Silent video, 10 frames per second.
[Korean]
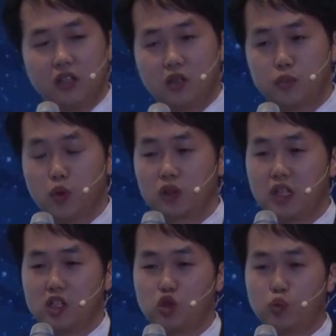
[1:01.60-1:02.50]
이런
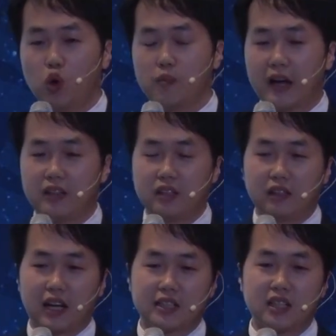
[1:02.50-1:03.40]
블록체인이 주목을 받는
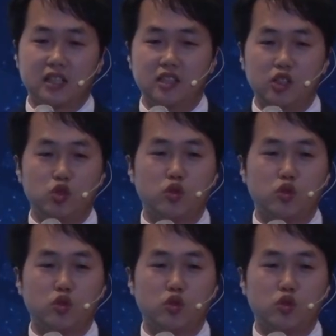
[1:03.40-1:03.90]
가장 큰 이유